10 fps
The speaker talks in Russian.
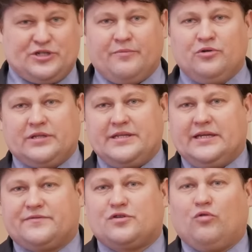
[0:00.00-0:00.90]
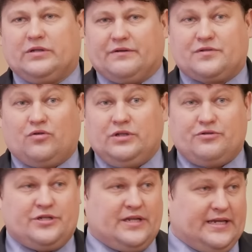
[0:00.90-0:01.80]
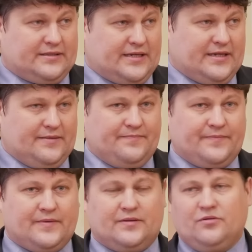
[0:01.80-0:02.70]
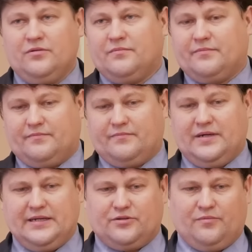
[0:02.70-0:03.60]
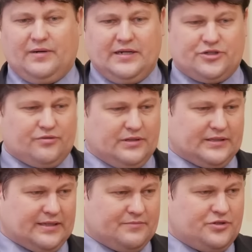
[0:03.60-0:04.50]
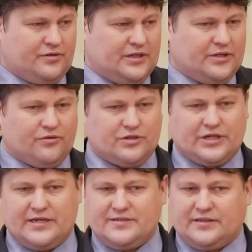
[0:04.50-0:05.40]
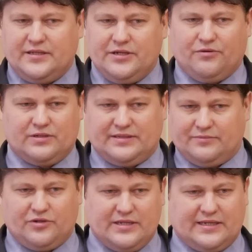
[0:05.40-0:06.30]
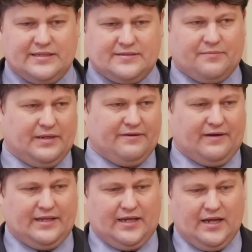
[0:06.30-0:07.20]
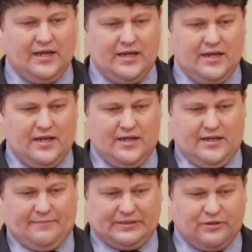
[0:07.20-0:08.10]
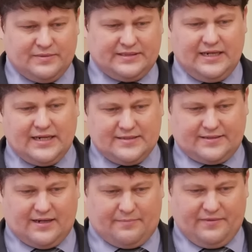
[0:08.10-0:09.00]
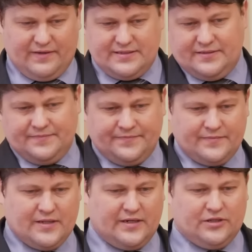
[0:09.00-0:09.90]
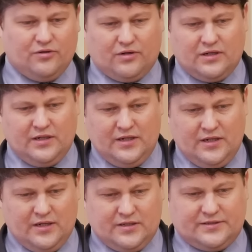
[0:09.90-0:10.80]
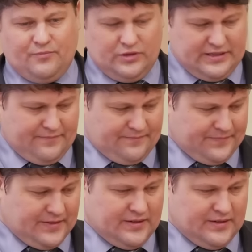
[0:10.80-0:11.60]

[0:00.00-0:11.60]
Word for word: почему-то нет всходов, всходы очень редкие. Ну, мы думали, что это там черная ножка, резоктониоз, там другие какие-то заболевания. Потом стали раскапывать, рядок, смотрим,